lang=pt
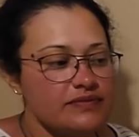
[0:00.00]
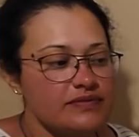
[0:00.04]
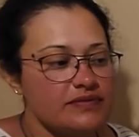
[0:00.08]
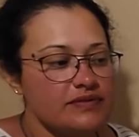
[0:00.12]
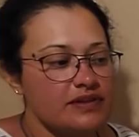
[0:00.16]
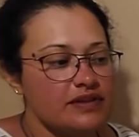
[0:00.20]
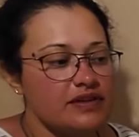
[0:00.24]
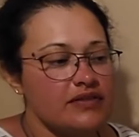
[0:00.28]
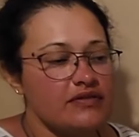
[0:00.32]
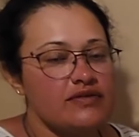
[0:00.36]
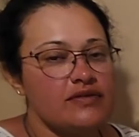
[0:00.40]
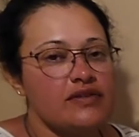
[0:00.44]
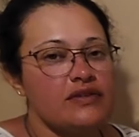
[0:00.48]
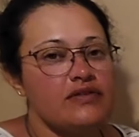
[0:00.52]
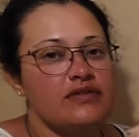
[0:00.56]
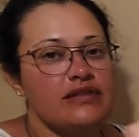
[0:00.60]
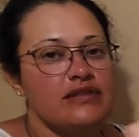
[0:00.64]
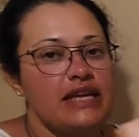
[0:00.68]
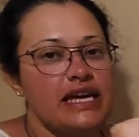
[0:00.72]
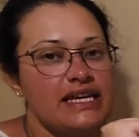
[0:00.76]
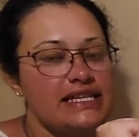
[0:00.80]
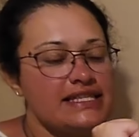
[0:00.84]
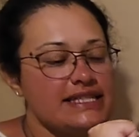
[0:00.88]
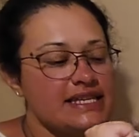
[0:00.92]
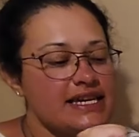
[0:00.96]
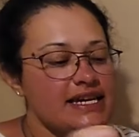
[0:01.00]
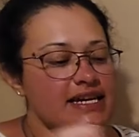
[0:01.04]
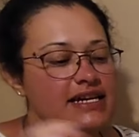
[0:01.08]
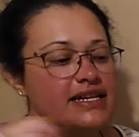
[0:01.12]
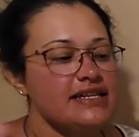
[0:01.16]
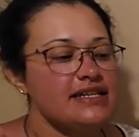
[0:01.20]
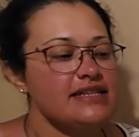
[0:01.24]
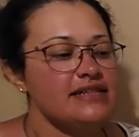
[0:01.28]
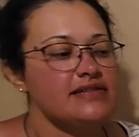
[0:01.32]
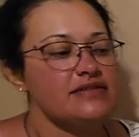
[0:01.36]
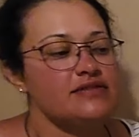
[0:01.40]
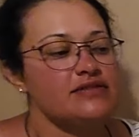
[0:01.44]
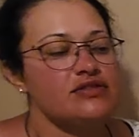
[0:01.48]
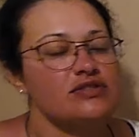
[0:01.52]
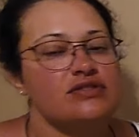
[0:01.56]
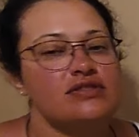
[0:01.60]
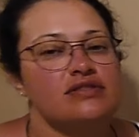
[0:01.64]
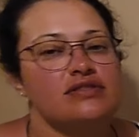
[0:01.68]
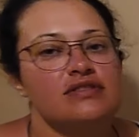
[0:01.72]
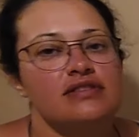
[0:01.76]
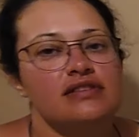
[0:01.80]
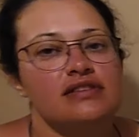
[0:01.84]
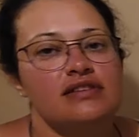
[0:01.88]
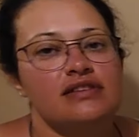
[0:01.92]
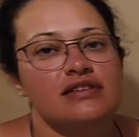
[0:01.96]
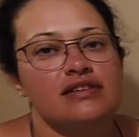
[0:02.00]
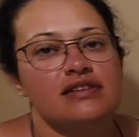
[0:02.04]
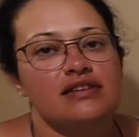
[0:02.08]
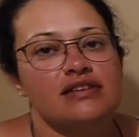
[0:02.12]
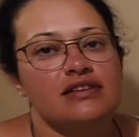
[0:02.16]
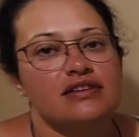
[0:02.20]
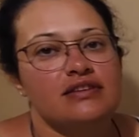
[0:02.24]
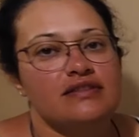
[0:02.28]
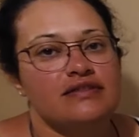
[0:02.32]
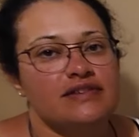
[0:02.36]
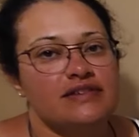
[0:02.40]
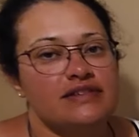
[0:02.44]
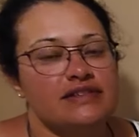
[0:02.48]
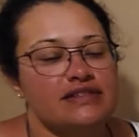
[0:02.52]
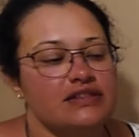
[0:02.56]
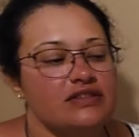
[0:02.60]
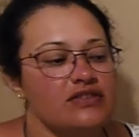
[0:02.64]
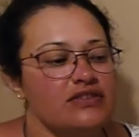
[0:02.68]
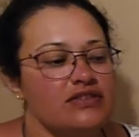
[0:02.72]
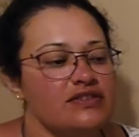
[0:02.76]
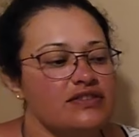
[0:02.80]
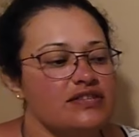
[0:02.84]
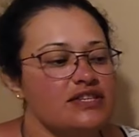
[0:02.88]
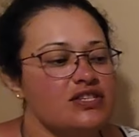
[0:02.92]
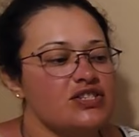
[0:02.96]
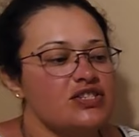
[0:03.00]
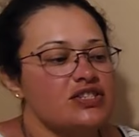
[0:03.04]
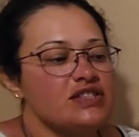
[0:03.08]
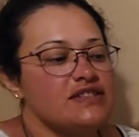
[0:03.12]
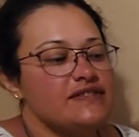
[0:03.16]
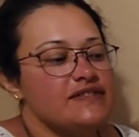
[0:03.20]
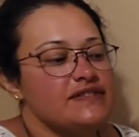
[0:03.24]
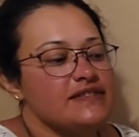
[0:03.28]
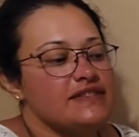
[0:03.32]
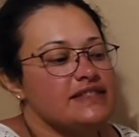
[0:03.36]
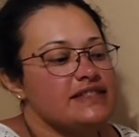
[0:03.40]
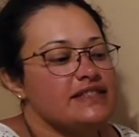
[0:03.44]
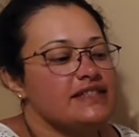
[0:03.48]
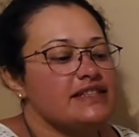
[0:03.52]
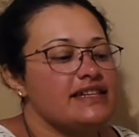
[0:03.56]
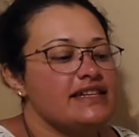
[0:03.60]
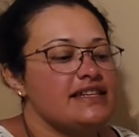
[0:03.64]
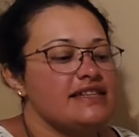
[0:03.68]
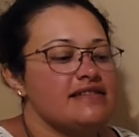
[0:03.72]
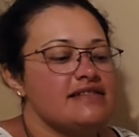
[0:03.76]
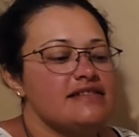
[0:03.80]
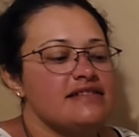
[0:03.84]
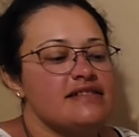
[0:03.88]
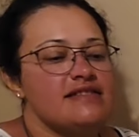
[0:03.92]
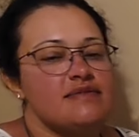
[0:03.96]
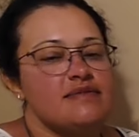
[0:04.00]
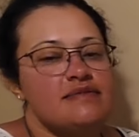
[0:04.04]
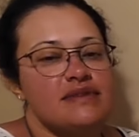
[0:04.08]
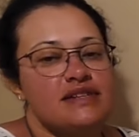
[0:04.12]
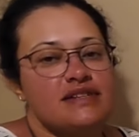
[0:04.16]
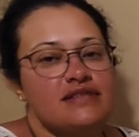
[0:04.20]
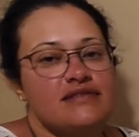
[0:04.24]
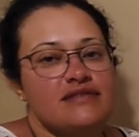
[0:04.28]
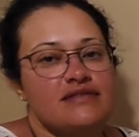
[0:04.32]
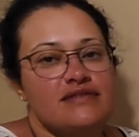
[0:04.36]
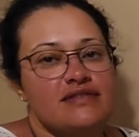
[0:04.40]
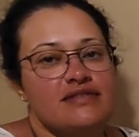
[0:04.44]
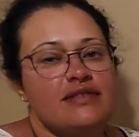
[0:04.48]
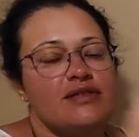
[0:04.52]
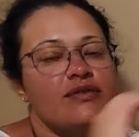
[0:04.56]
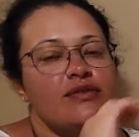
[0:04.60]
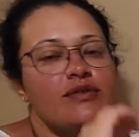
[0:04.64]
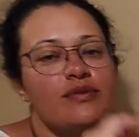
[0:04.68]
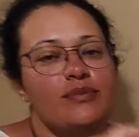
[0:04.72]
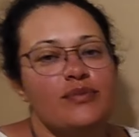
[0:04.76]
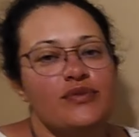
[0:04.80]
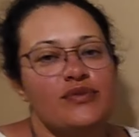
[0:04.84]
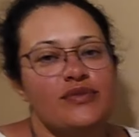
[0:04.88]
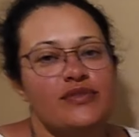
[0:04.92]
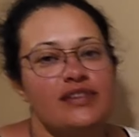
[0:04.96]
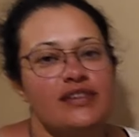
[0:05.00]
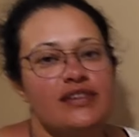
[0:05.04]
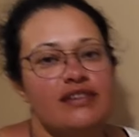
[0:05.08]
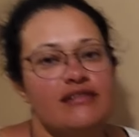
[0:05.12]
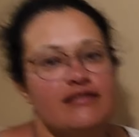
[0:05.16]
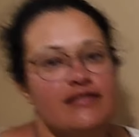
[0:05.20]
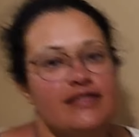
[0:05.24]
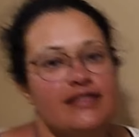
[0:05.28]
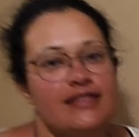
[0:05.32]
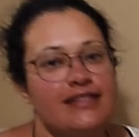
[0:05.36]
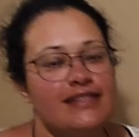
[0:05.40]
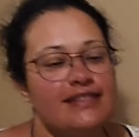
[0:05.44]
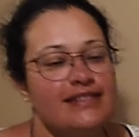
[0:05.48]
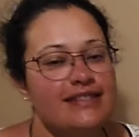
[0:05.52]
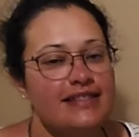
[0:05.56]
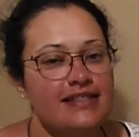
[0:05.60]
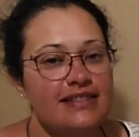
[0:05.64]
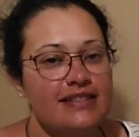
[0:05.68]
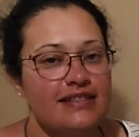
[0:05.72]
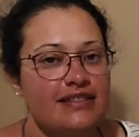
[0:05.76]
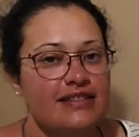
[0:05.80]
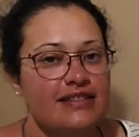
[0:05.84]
Então deu 10 reais. Esse, é a nossa janta vai ser 10 reais, mais os 5 e pouquinho, 15